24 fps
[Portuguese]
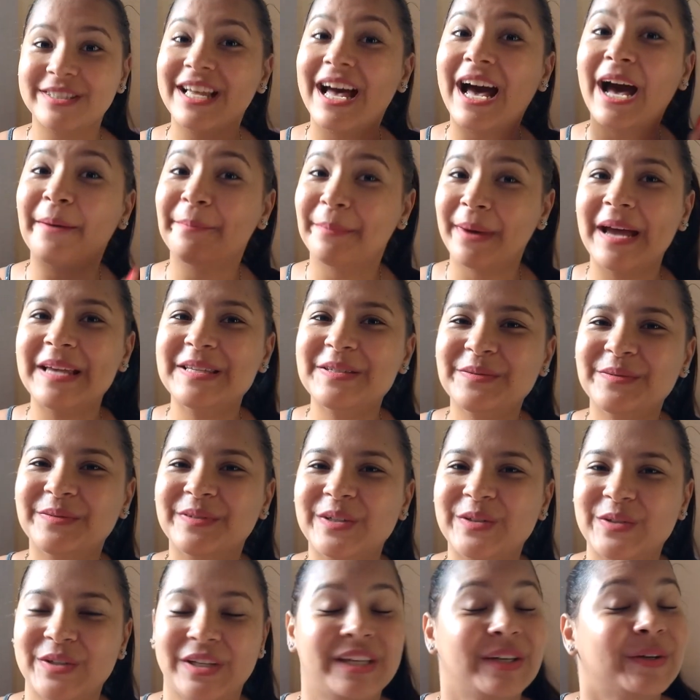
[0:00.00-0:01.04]
a mais um
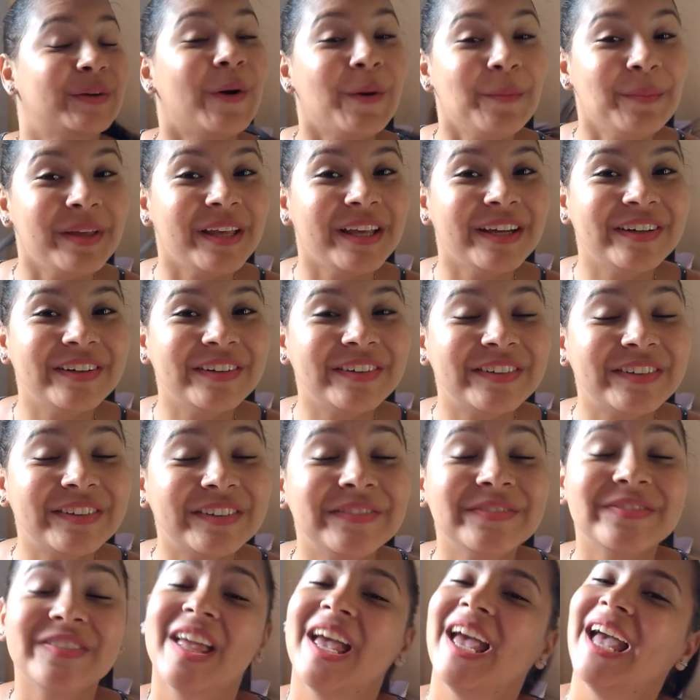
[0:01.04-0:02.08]
vídeo aqui comigo.
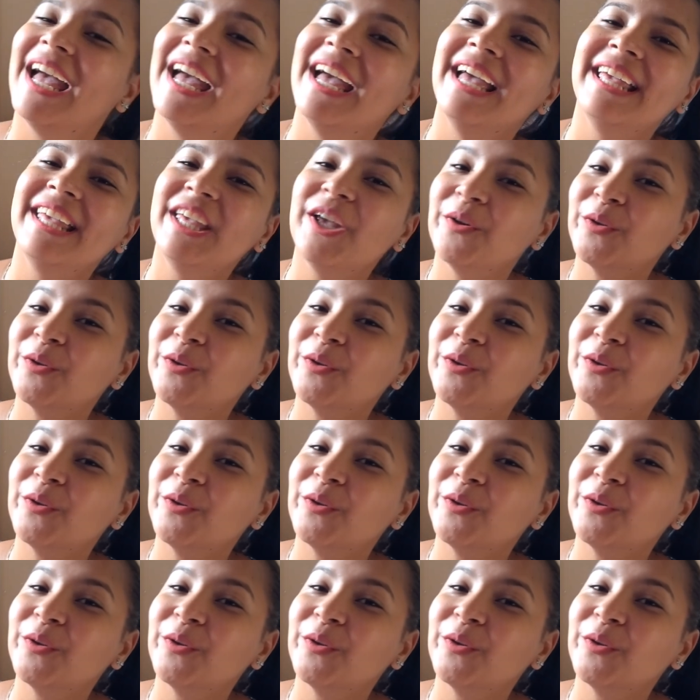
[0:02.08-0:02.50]
E eu